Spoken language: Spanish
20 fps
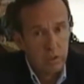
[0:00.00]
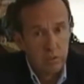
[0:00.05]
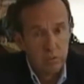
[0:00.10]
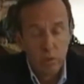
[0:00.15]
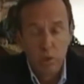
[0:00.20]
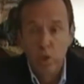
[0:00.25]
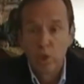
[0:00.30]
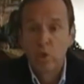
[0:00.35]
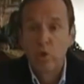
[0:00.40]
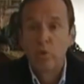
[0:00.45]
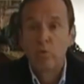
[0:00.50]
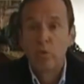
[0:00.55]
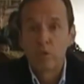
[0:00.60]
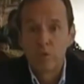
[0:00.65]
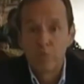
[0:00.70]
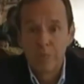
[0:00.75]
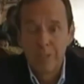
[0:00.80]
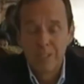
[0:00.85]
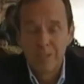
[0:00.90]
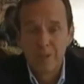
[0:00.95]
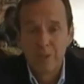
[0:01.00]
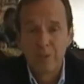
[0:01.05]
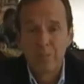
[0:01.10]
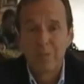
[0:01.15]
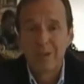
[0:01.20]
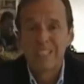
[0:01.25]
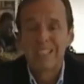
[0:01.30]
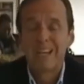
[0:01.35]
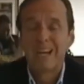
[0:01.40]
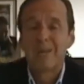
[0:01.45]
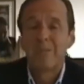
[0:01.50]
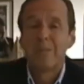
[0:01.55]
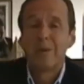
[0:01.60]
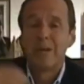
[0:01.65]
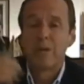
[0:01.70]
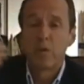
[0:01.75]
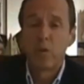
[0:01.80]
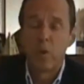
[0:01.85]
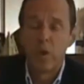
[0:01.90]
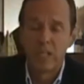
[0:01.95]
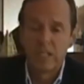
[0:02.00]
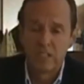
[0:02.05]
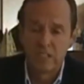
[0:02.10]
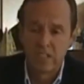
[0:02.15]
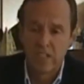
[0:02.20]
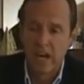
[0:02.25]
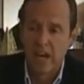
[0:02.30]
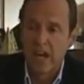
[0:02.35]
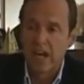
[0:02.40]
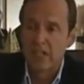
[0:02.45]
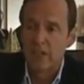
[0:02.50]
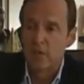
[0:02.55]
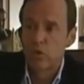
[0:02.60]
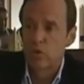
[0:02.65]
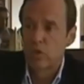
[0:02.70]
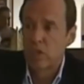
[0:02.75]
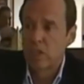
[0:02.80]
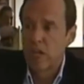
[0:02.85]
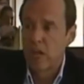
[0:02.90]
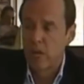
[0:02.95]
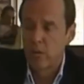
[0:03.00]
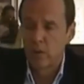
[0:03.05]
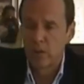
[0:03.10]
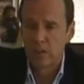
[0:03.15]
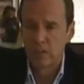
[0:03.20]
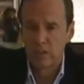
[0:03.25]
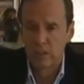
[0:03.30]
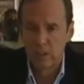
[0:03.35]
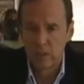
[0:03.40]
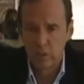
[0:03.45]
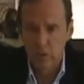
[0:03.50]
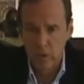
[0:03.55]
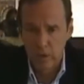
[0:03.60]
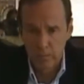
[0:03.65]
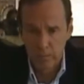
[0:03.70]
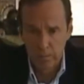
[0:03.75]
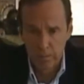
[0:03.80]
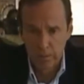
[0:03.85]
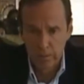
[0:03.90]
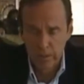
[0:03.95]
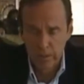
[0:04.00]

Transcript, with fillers: porque lo hemos visto pasar vergüenza arrodillado ante Trump,